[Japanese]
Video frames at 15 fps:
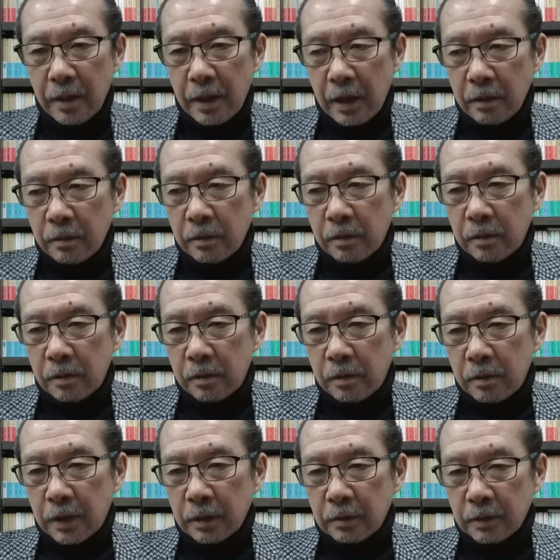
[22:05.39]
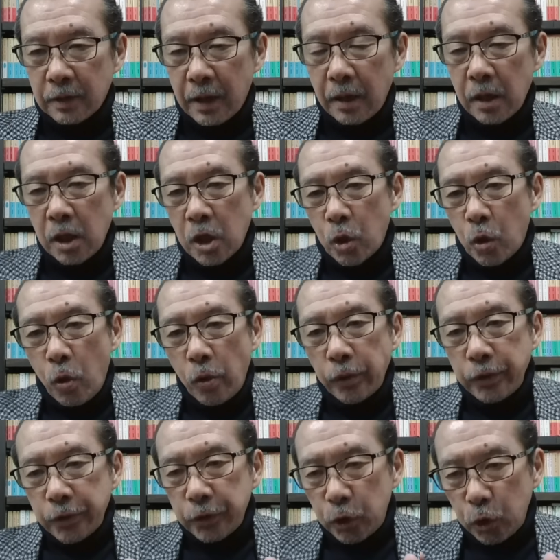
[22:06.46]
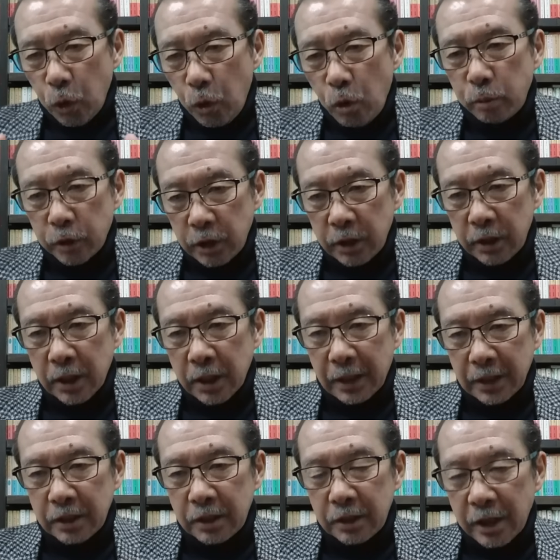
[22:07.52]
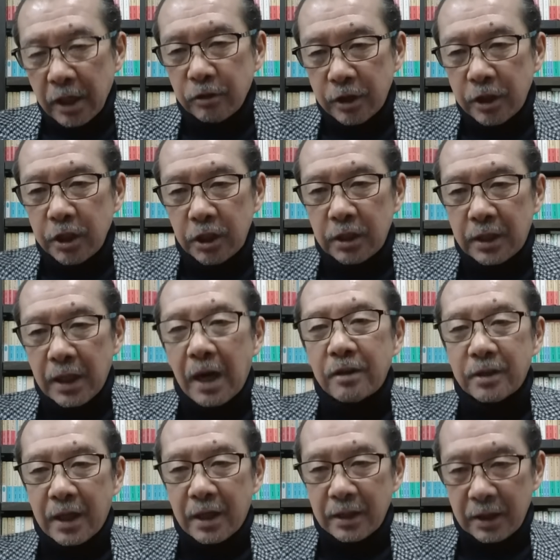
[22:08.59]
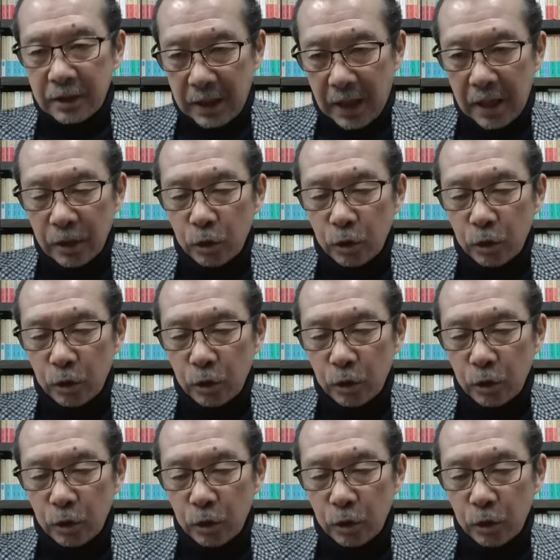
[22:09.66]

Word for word: あのー、なんていうかな、こういう勝負に出た、出る記事ってあるじゃないですか。